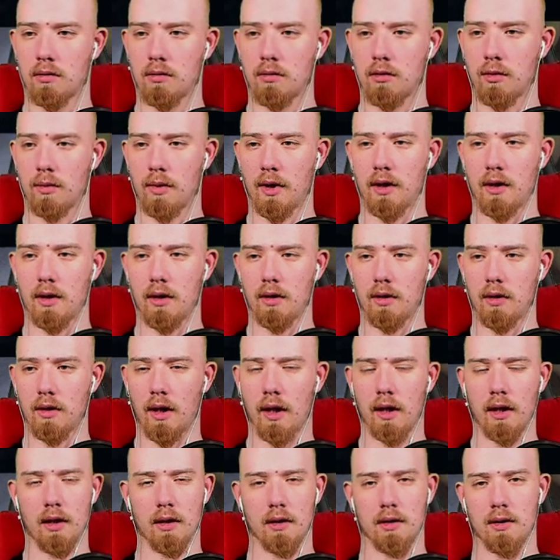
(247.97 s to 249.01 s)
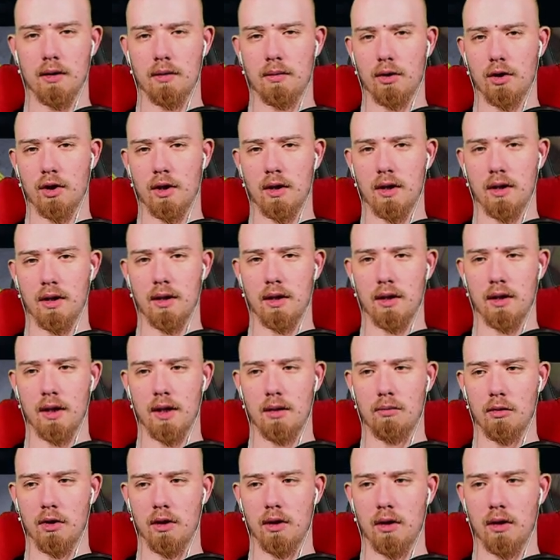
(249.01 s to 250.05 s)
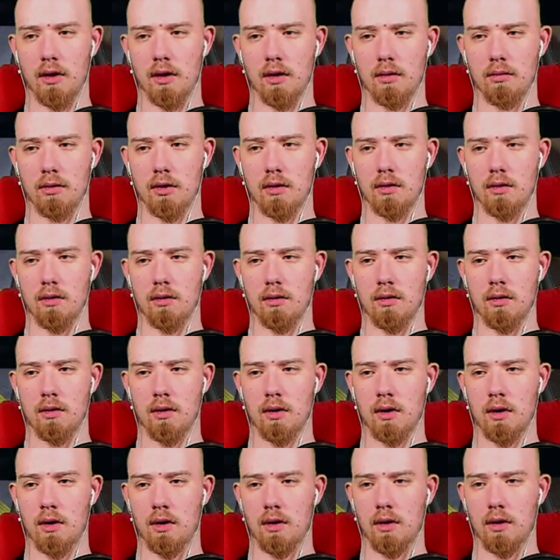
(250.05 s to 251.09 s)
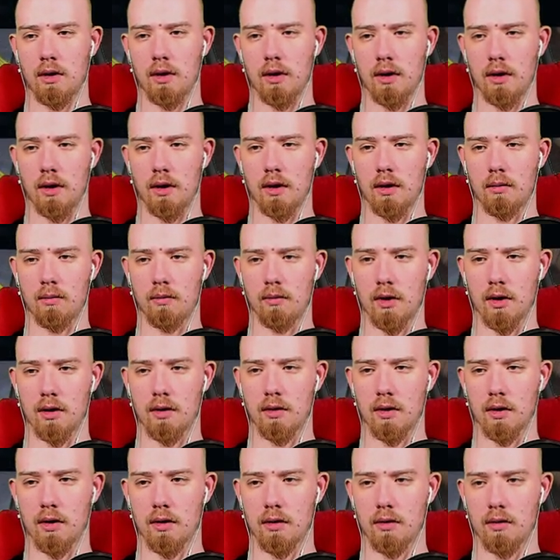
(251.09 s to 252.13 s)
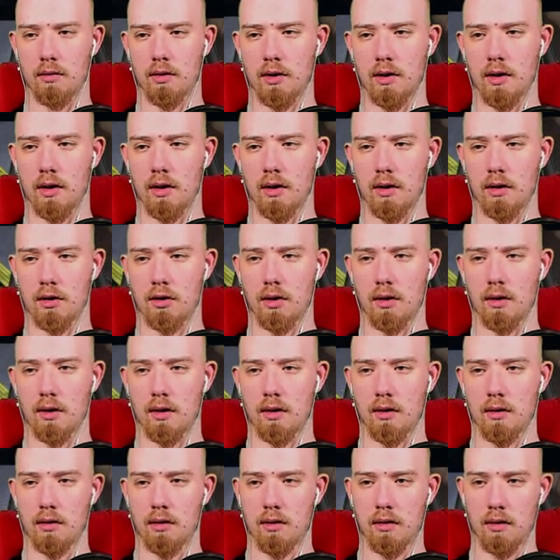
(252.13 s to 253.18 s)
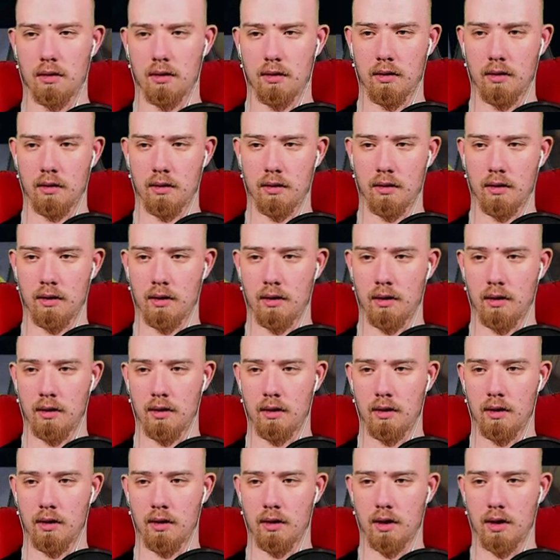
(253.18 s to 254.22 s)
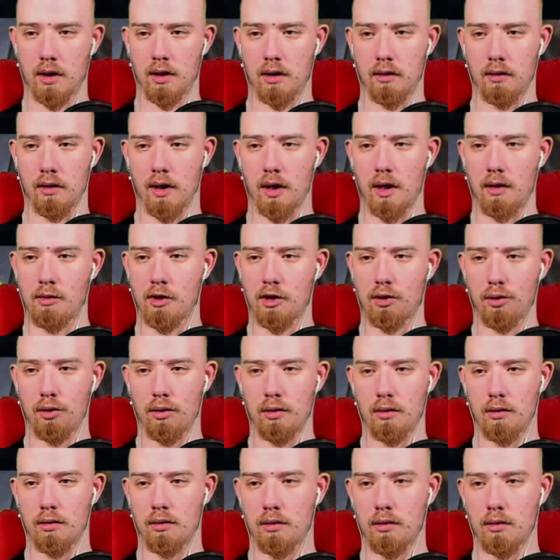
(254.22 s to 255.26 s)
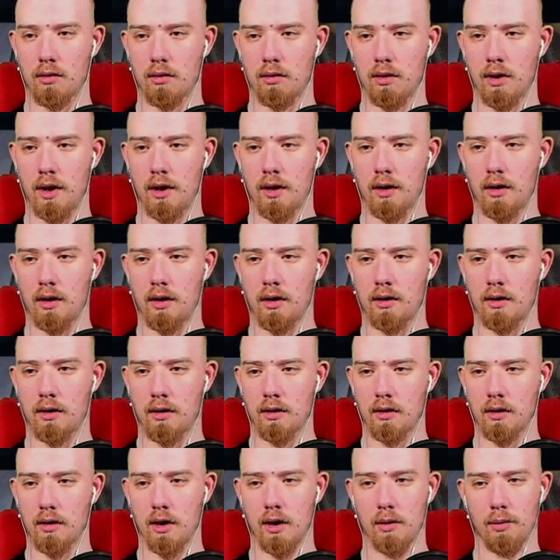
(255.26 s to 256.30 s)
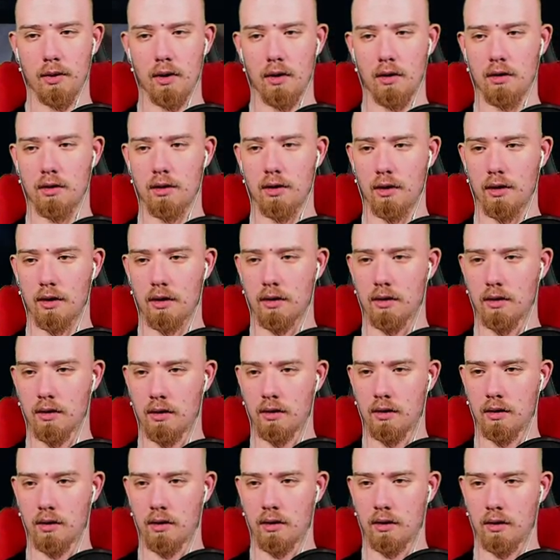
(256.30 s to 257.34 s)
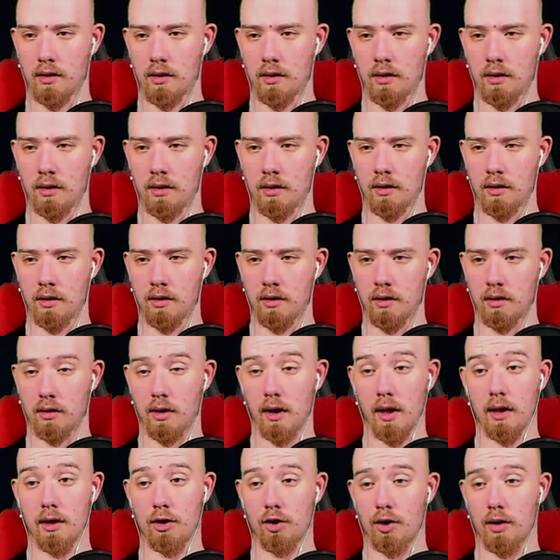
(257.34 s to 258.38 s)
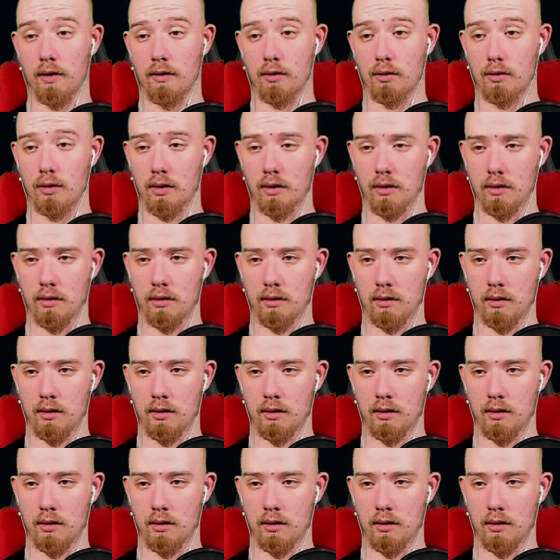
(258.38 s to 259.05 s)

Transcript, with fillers: Wobei, eigentlich ist es wahrscheinlich eher dämlich, aber... Naja, ah da hinten bist du ja, gell? Du bist ja ein Zocker. Aber hey, Monsieur, nicht killen. Ich bin auch Zocker. Leidenschaft sogar.